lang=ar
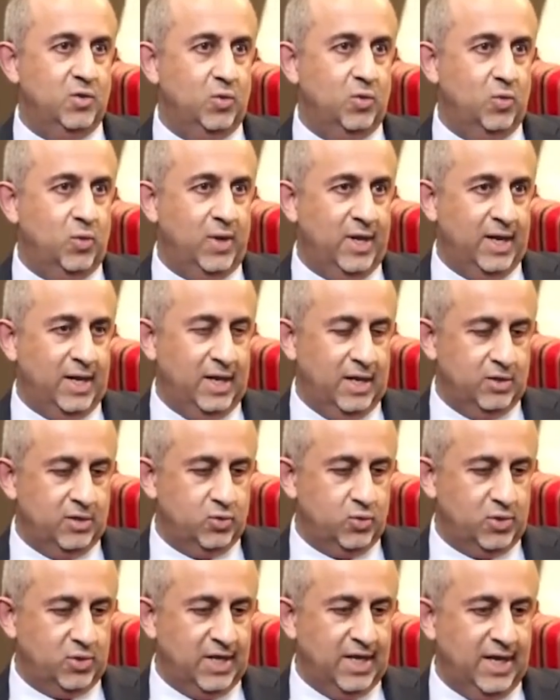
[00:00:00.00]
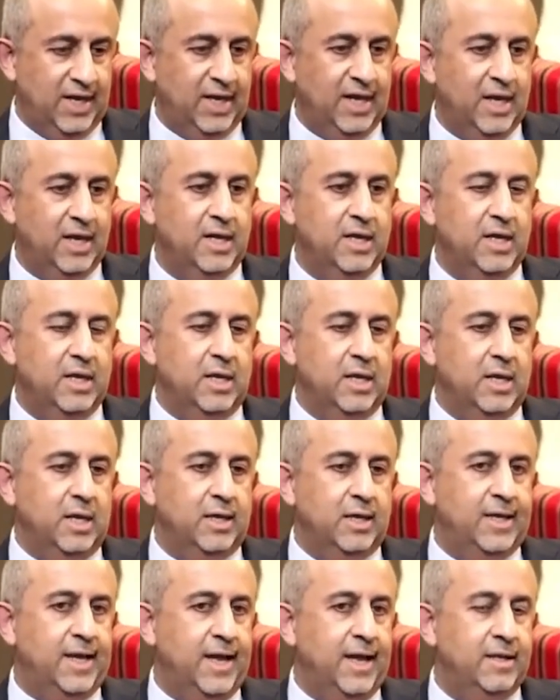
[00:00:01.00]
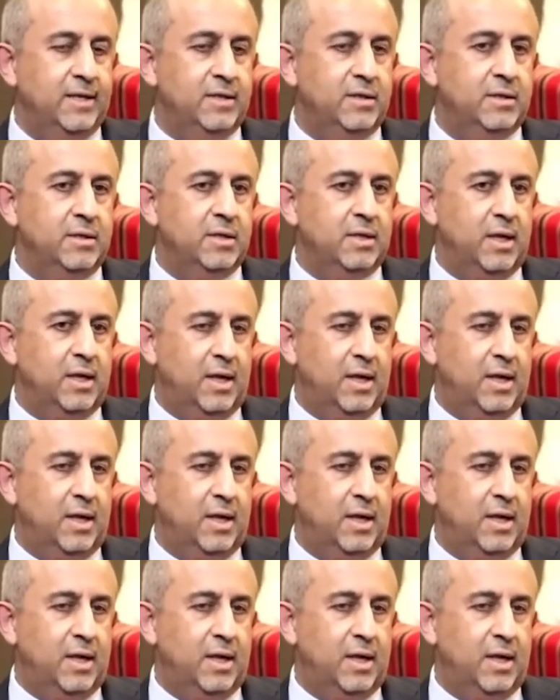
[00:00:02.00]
وتركيا كان